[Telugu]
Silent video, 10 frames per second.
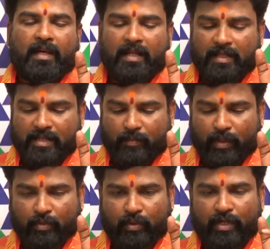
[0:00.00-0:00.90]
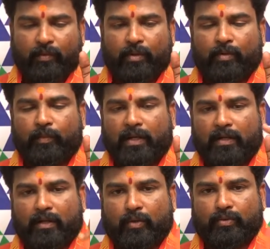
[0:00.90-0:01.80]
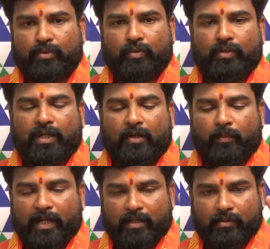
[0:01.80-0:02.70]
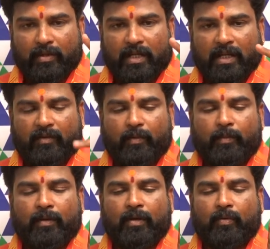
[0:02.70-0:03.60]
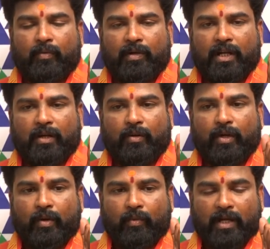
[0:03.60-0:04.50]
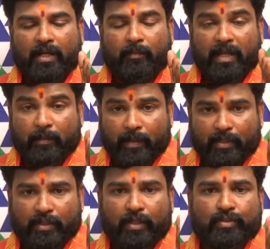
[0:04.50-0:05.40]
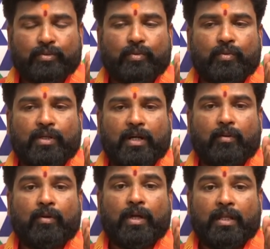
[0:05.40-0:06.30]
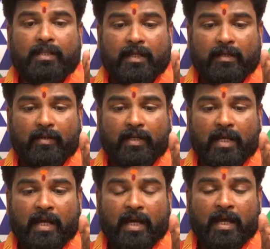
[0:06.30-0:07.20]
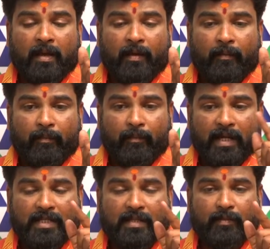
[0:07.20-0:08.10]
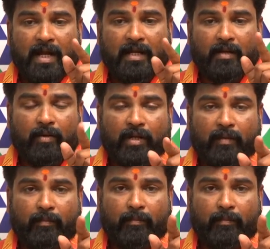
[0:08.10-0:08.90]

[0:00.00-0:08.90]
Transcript: రాత్రి వారు పళ్ళు కడుగుతూ ఉంటాడు బహిందోళనగా ఉంటాడు ఒకరిని భయపెట్టిస్తూ ఉంటాడు తన యొక్క మనిషి మాటలోనే